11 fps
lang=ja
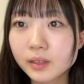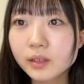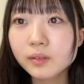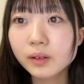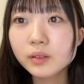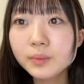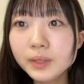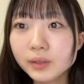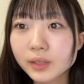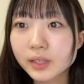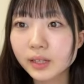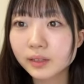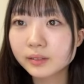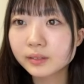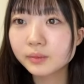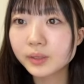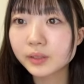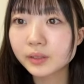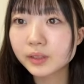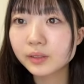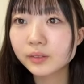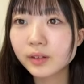今日は海の日か海の日
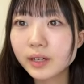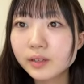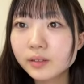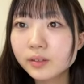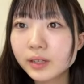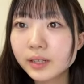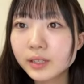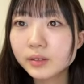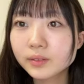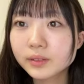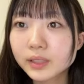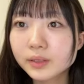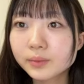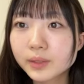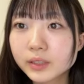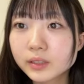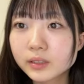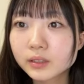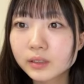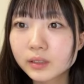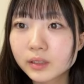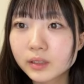おはようありがとうございます
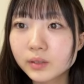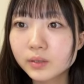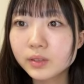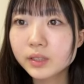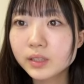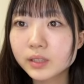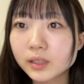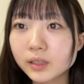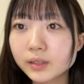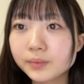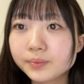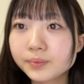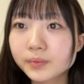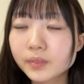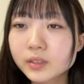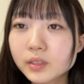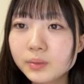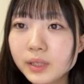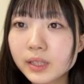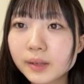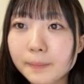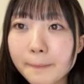美味しいんだねおつ
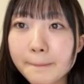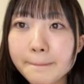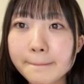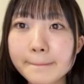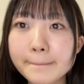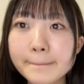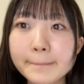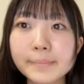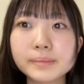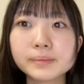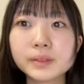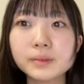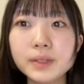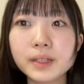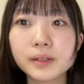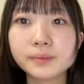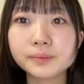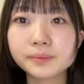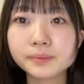みーたんおつみーたん